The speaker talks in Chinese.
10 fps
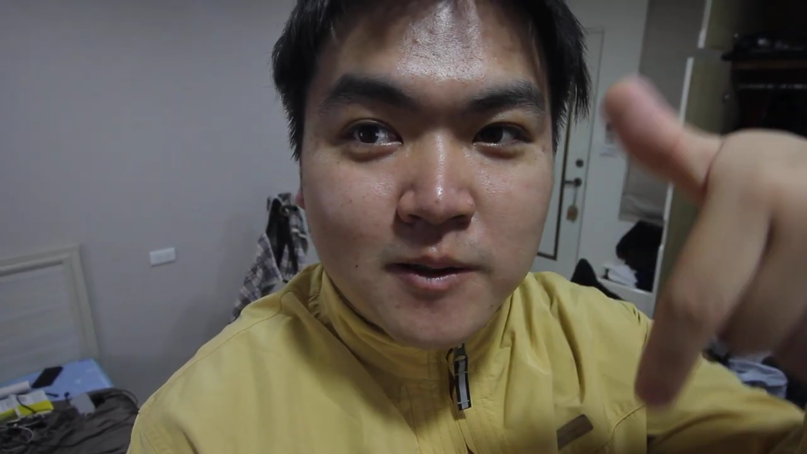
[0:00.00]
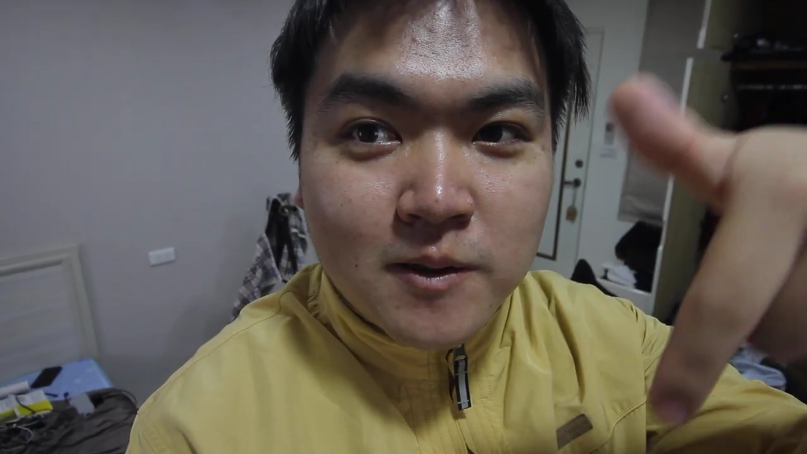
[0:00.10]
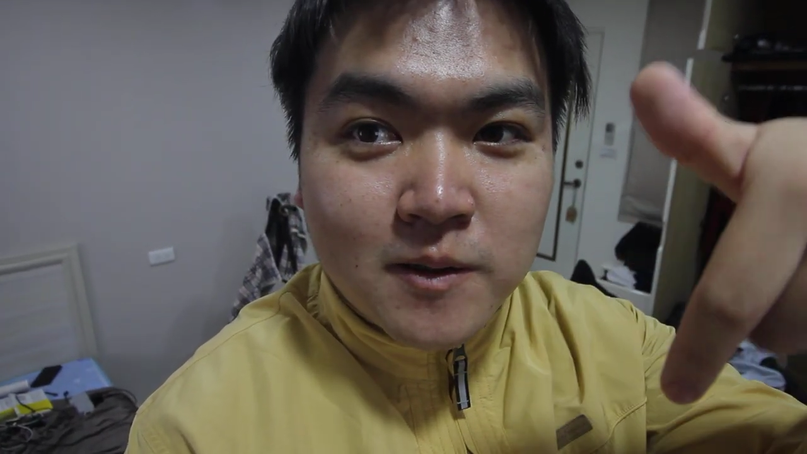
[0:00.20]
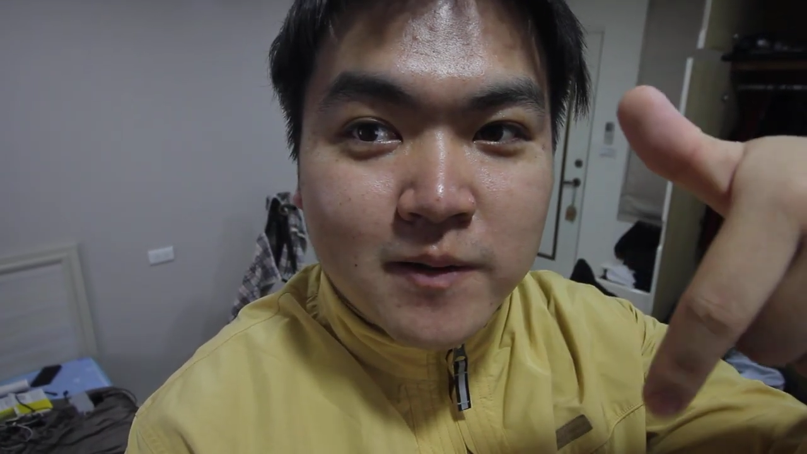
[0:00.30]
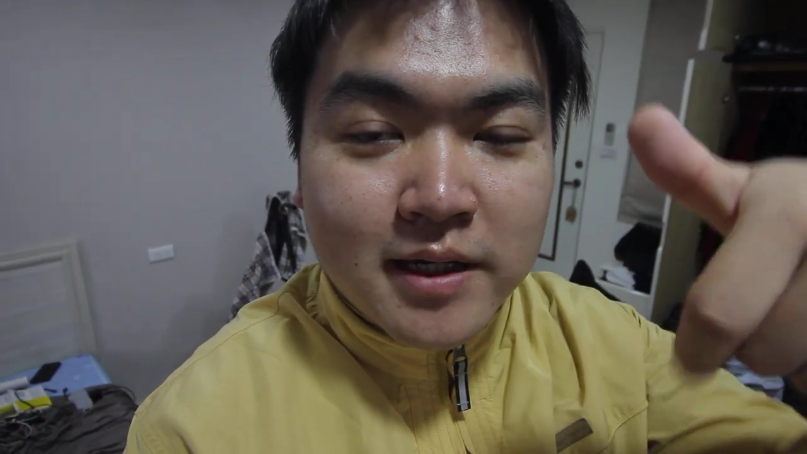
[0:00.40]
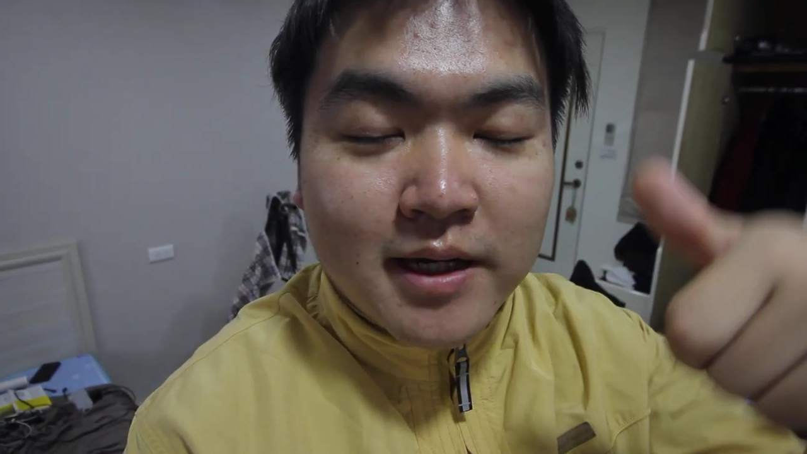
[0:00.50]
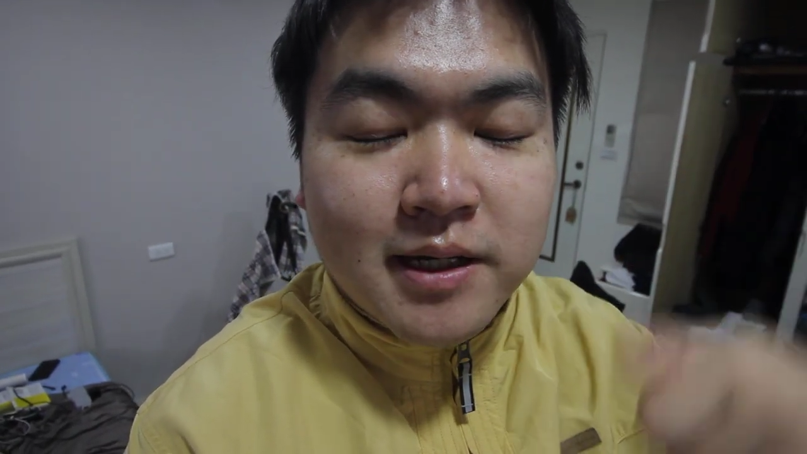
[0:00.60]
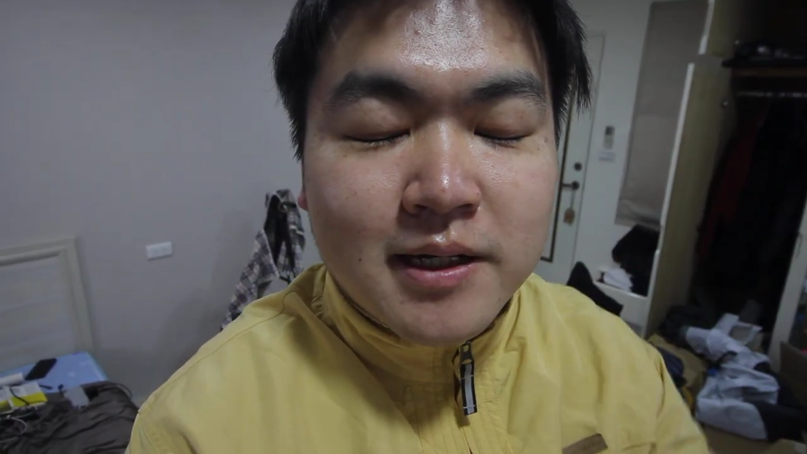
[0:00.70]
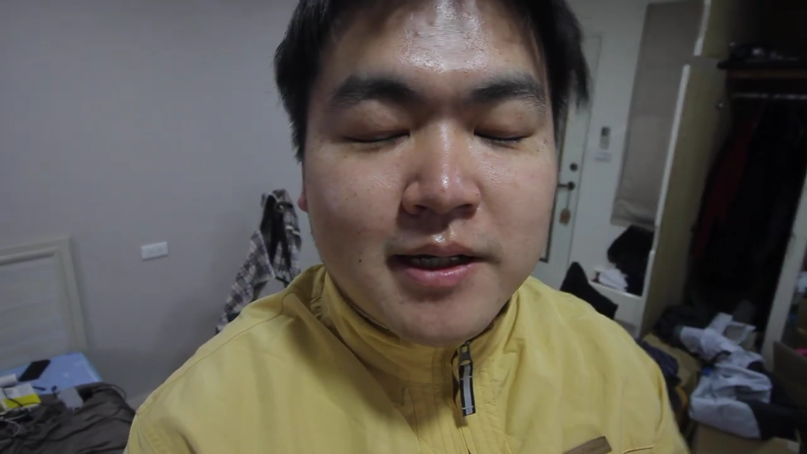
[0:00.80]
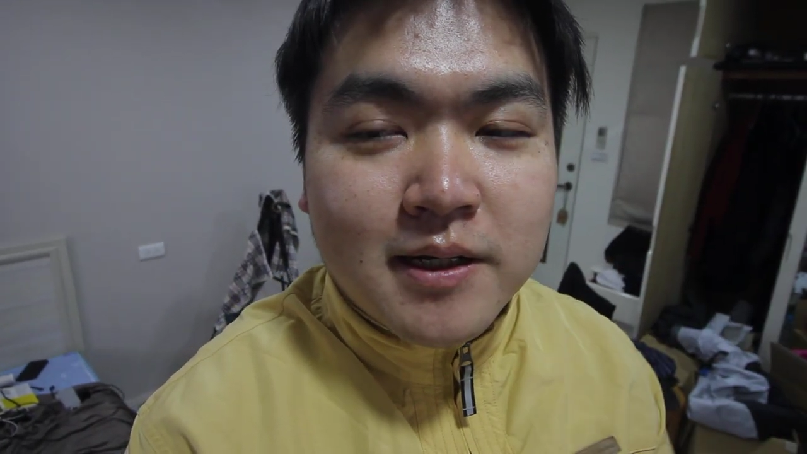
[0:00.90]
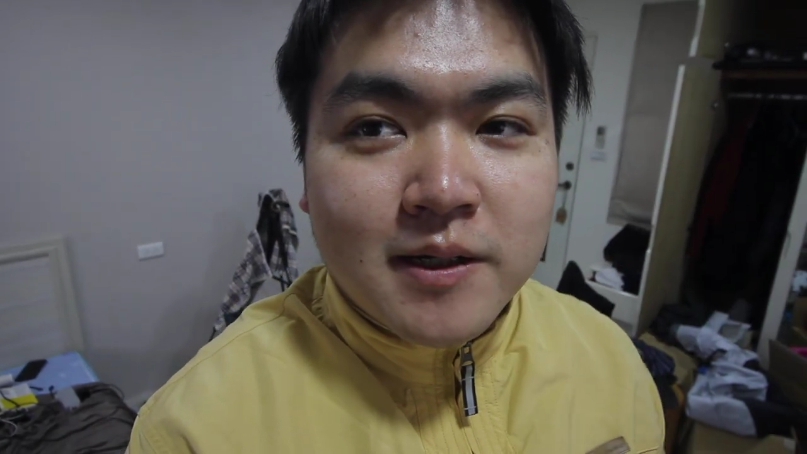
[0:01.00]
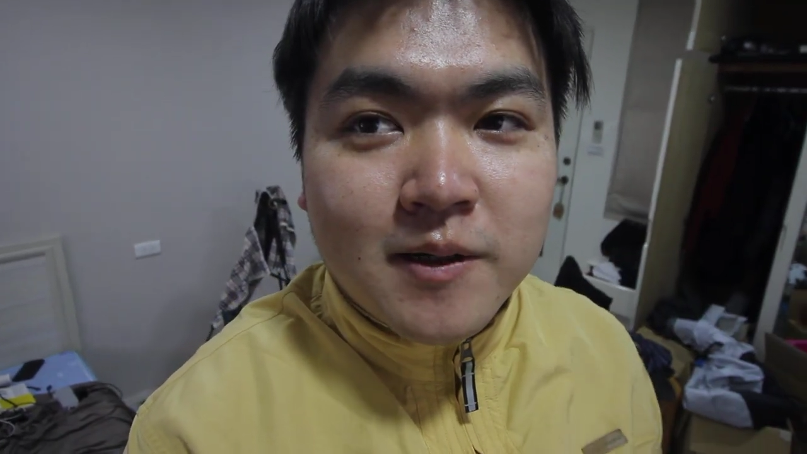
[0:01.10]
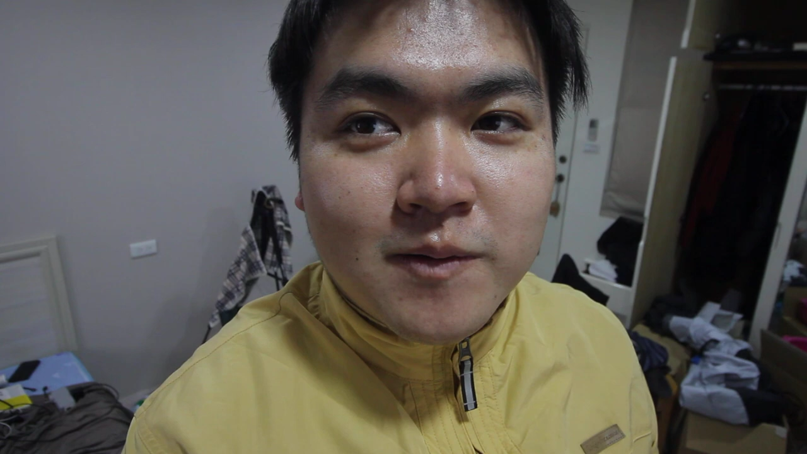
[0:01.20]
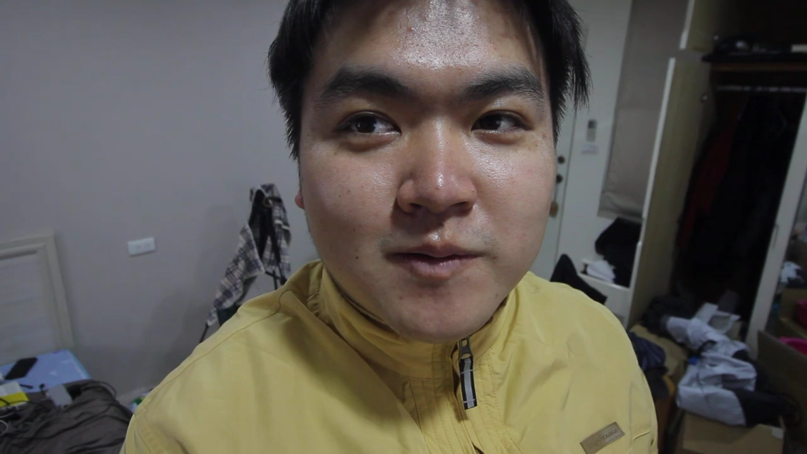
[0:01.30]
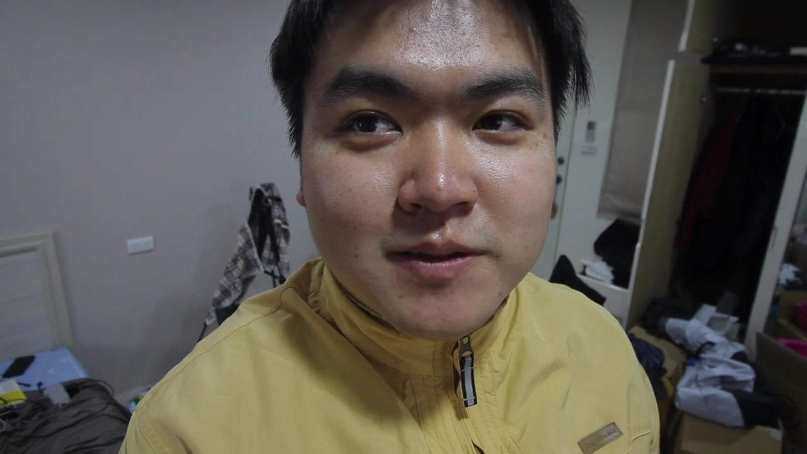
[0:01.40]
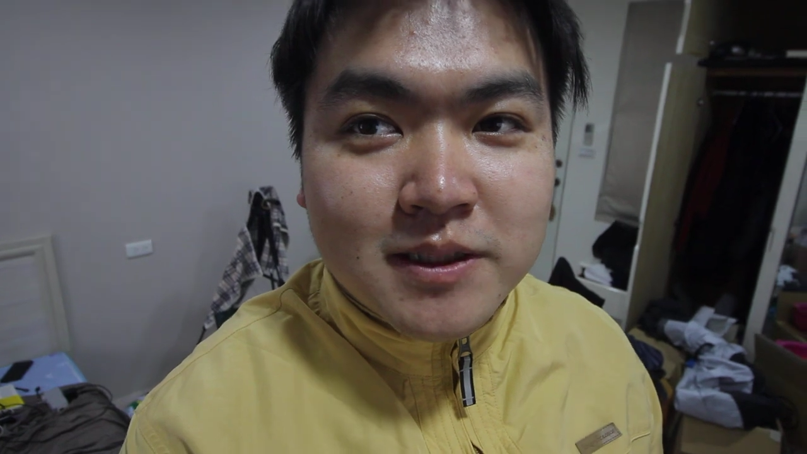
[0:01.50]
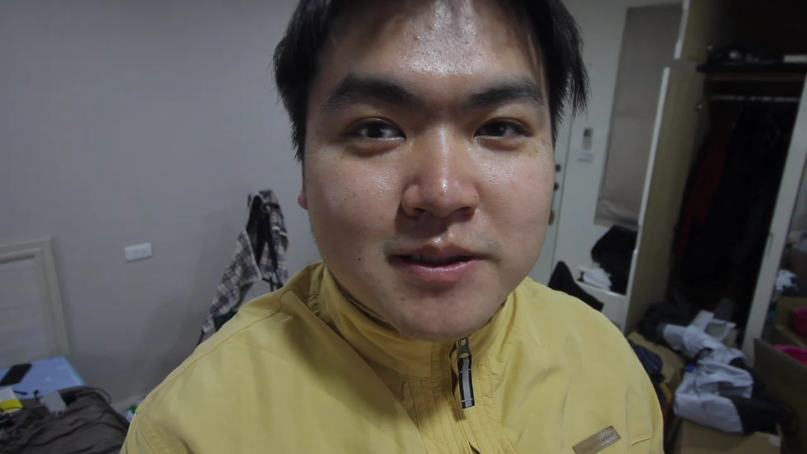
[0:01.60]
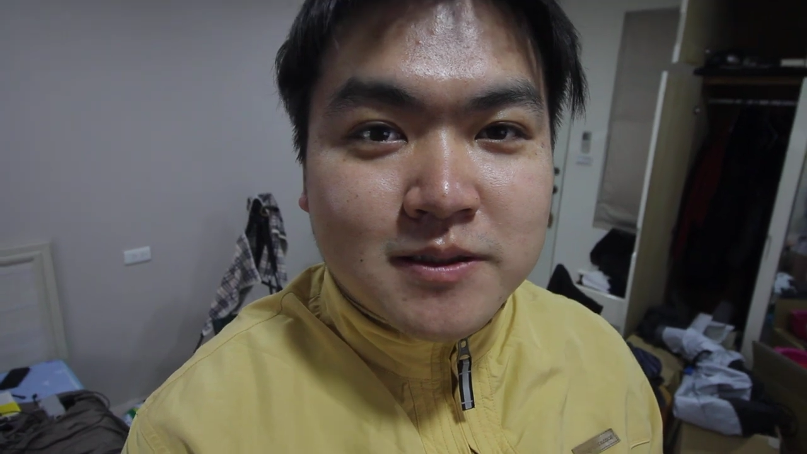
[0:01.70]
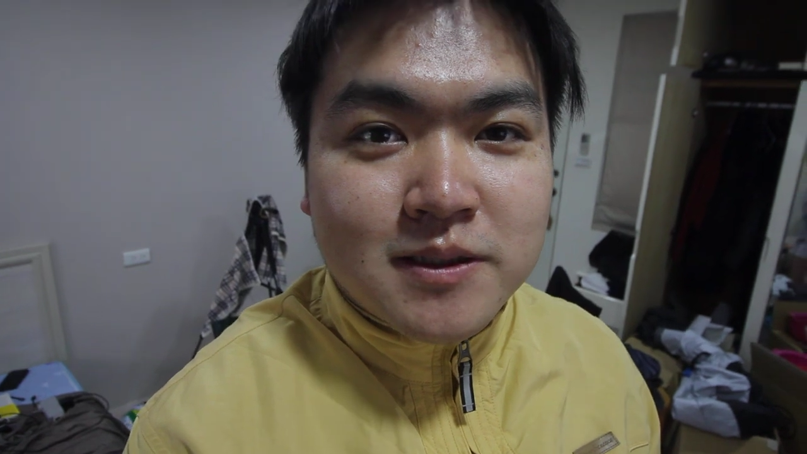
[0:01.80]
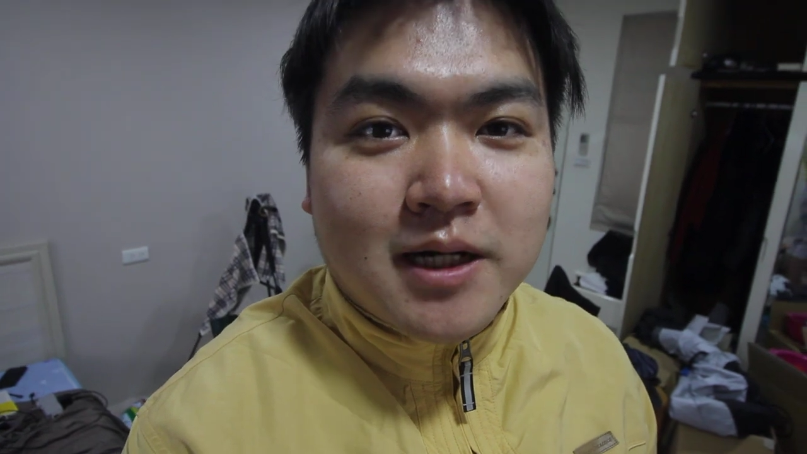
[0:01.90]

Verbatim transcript: 留言，我想